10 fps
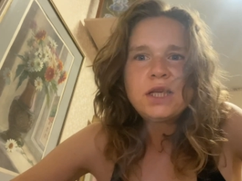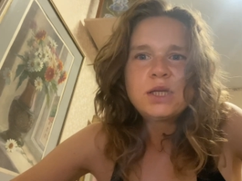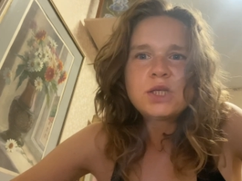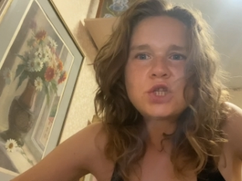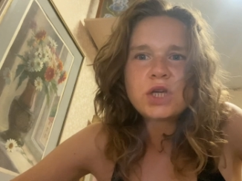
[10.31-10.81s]

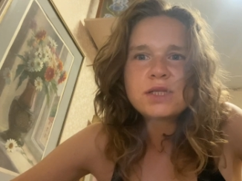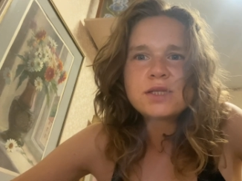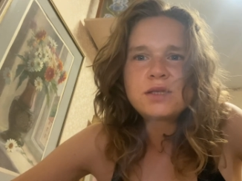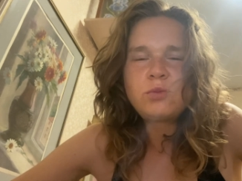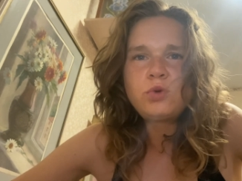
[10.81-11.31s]
и
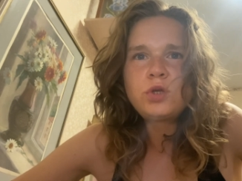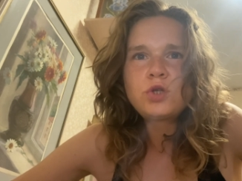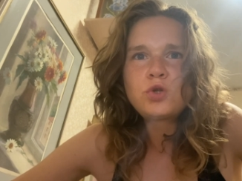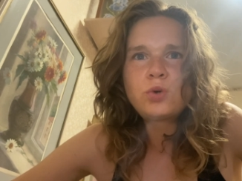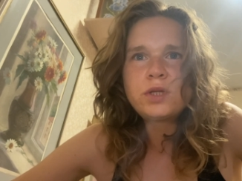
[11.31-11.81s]
сейчас сниму
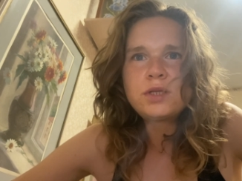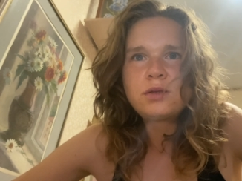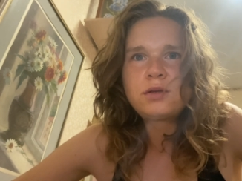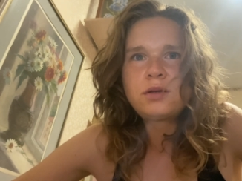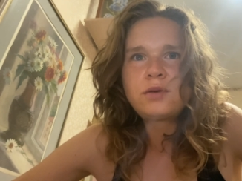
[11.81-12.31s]
еще
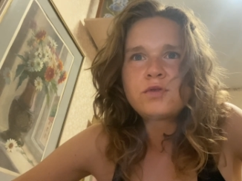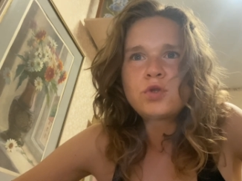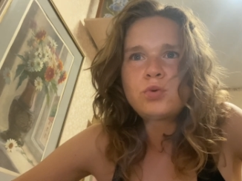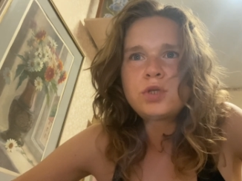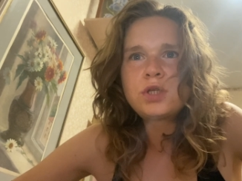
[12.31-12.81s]
один. А,
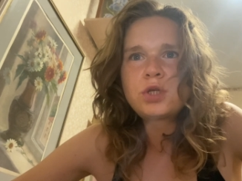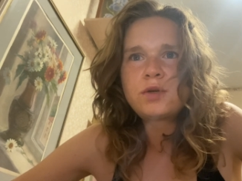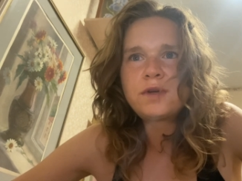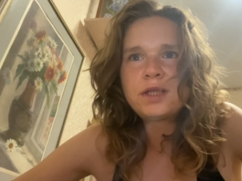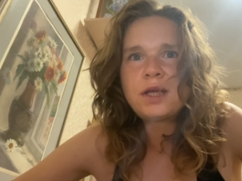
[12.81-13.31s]
вздутие
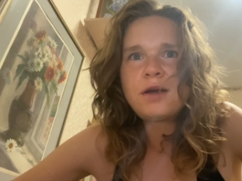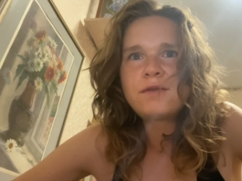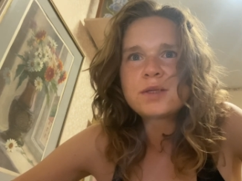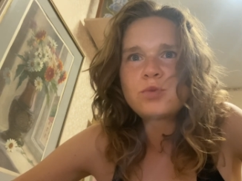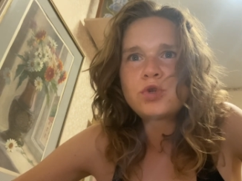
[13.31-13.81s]

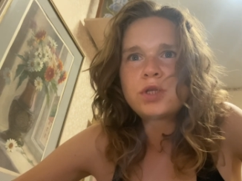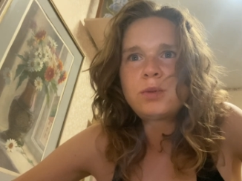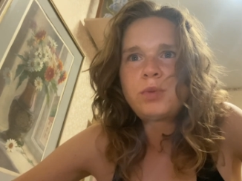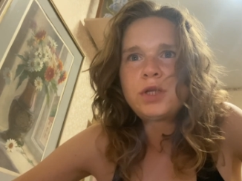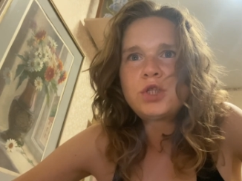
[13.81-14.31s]
живота,
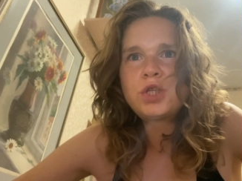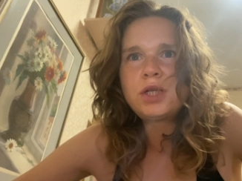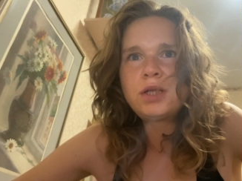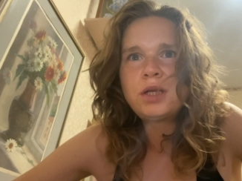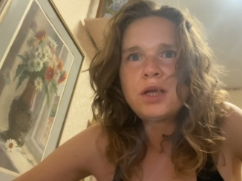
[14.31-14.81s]
возможные
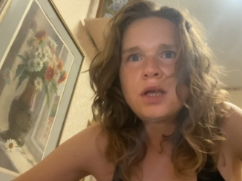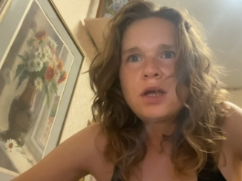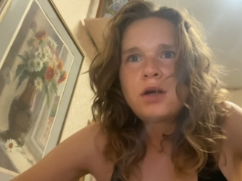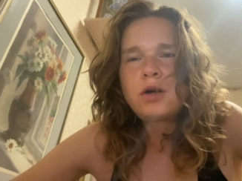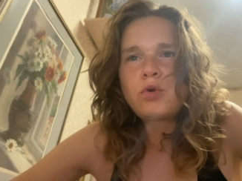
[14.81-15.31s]
причины,
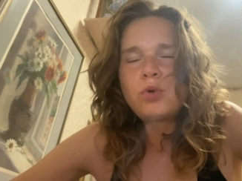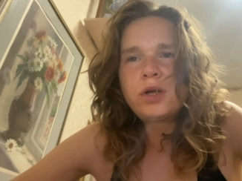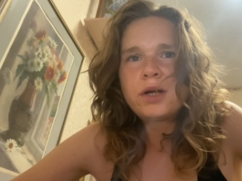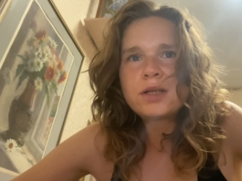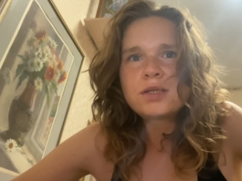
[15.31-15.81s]

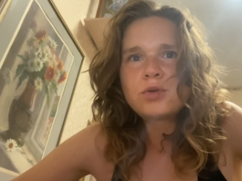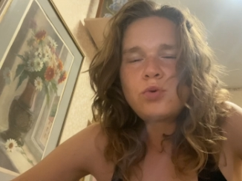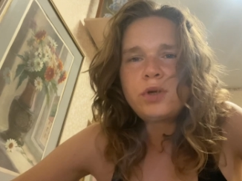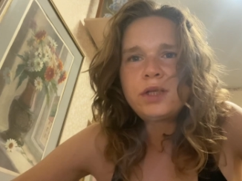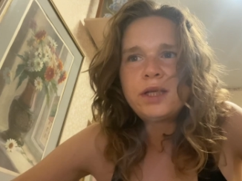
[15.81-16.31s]
роль
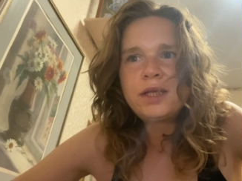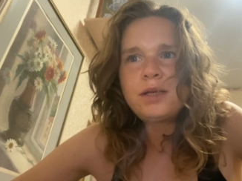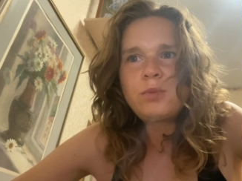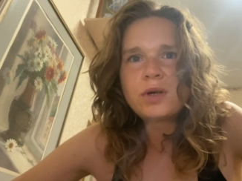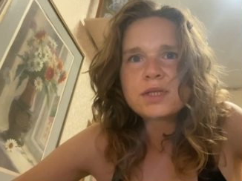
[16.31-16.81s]
рациона
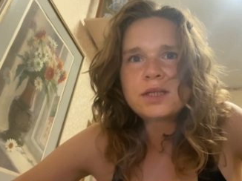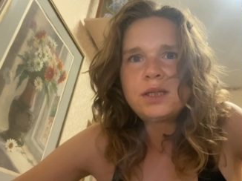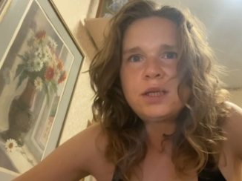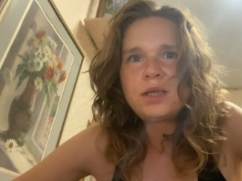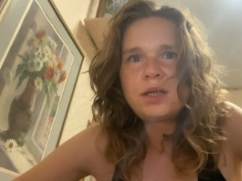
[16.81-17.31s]
и
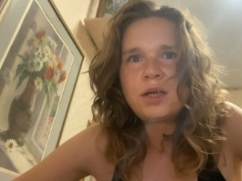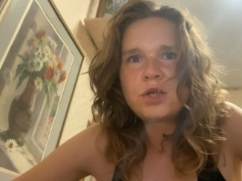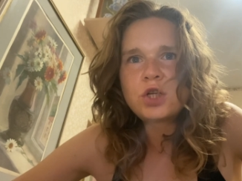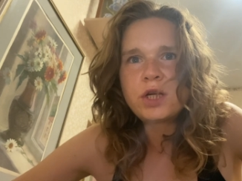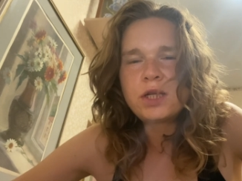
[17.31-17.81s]
простые
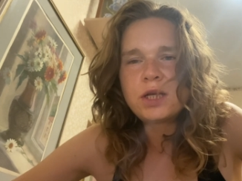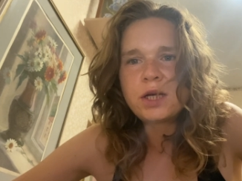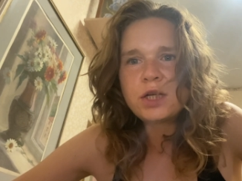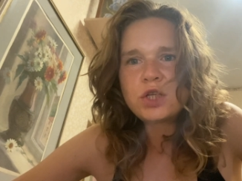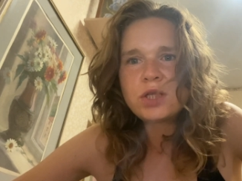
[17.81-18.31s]
решения.
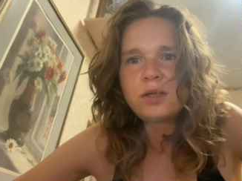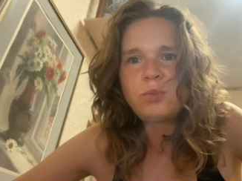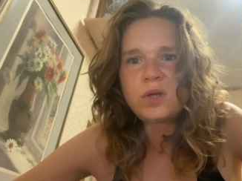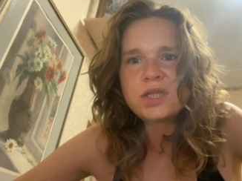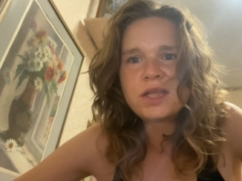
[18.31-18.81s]
Конечно,
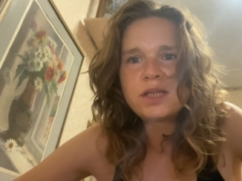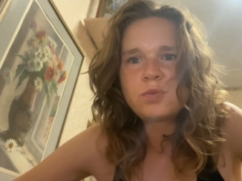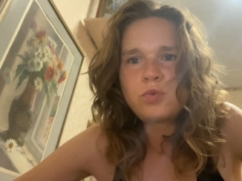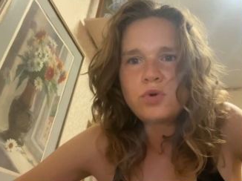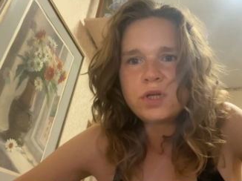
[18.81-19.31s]

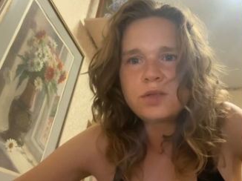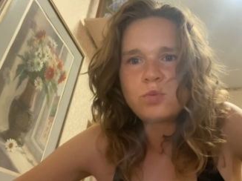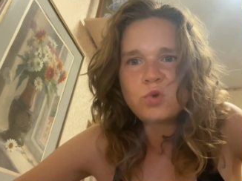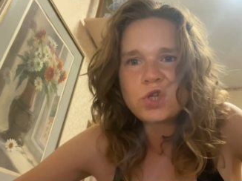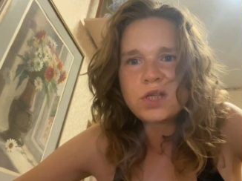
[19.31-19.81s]
перестать пукать
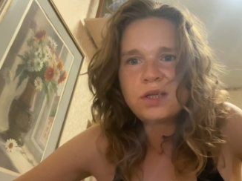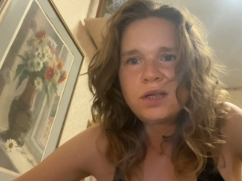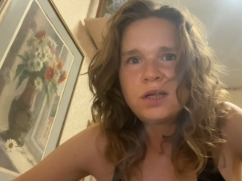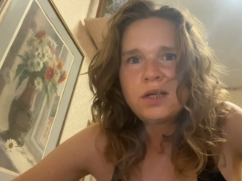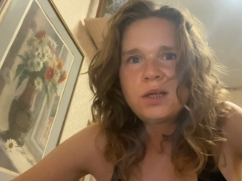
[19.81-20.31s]
можно
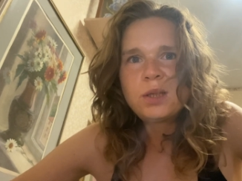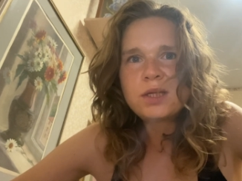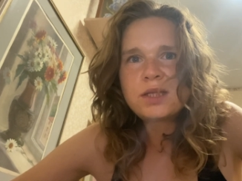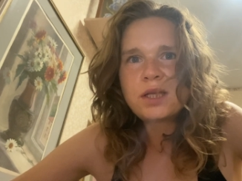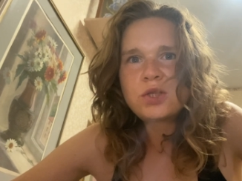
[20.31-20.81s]

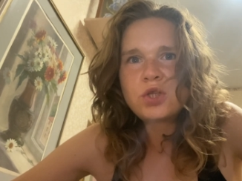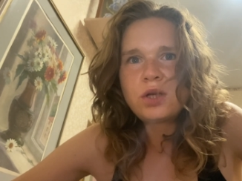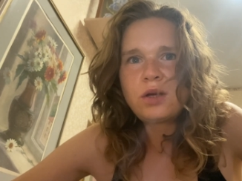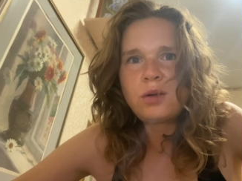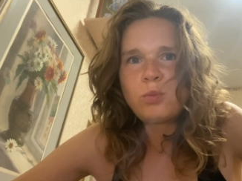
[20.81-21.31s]

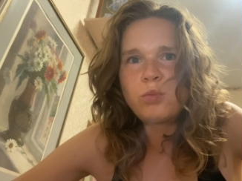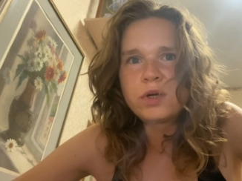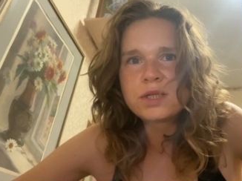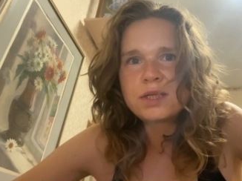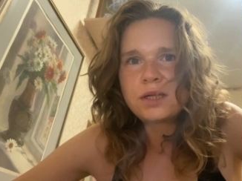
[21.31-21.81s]
достаточно
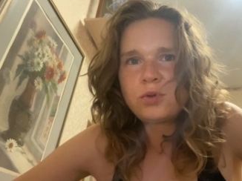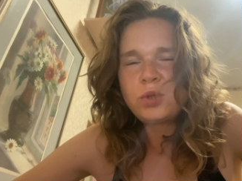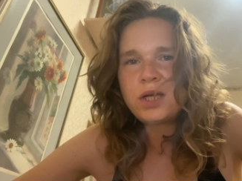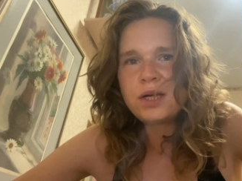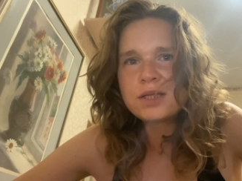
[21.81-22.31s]
быстро. Но
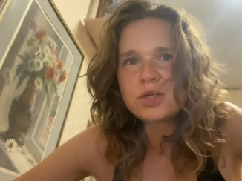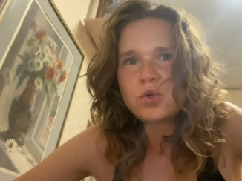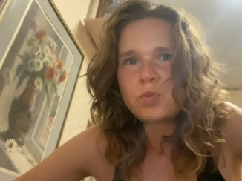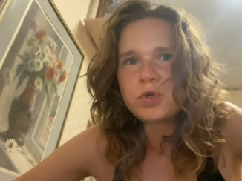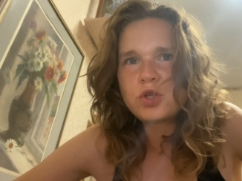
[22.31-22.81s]
я
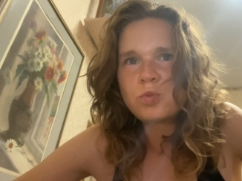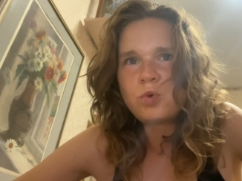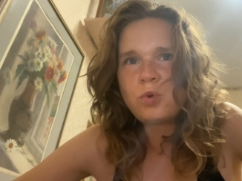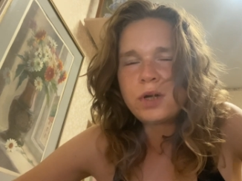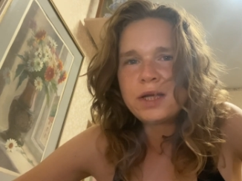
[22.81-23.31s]
расскажу,
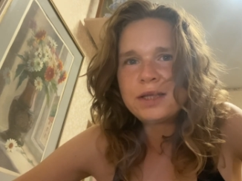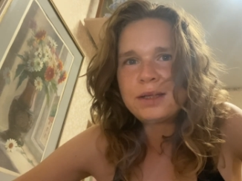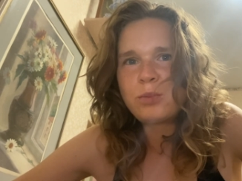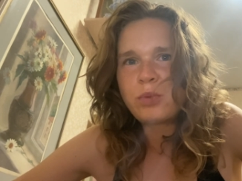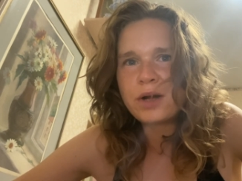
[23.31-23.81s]
почему
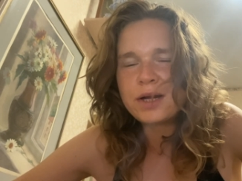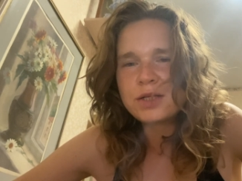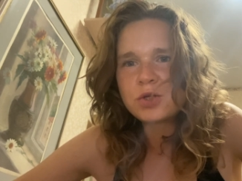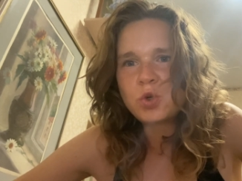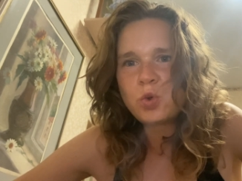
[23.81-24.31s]
это
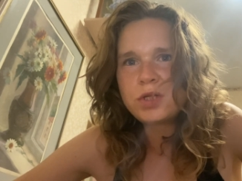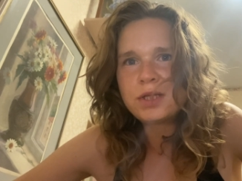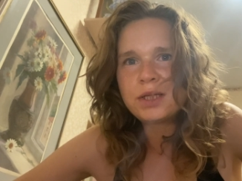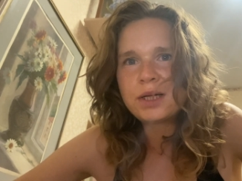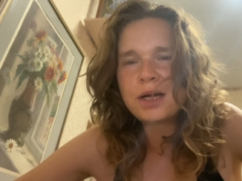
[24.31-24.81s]

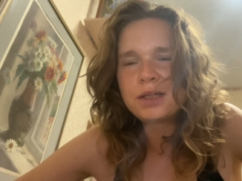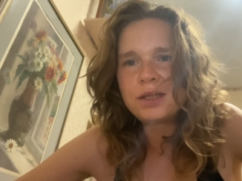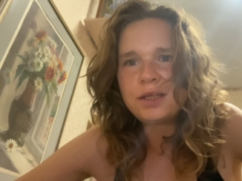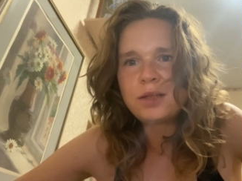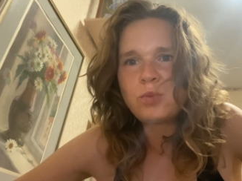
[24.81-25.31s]
происходит и как
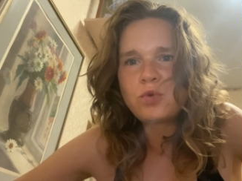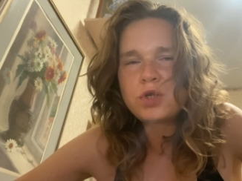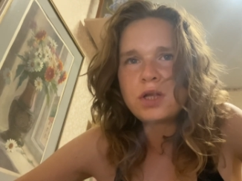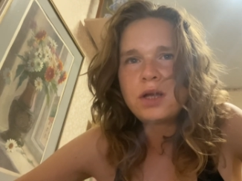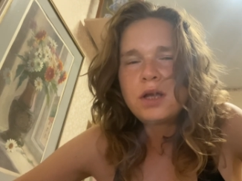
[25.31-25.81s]
на это можно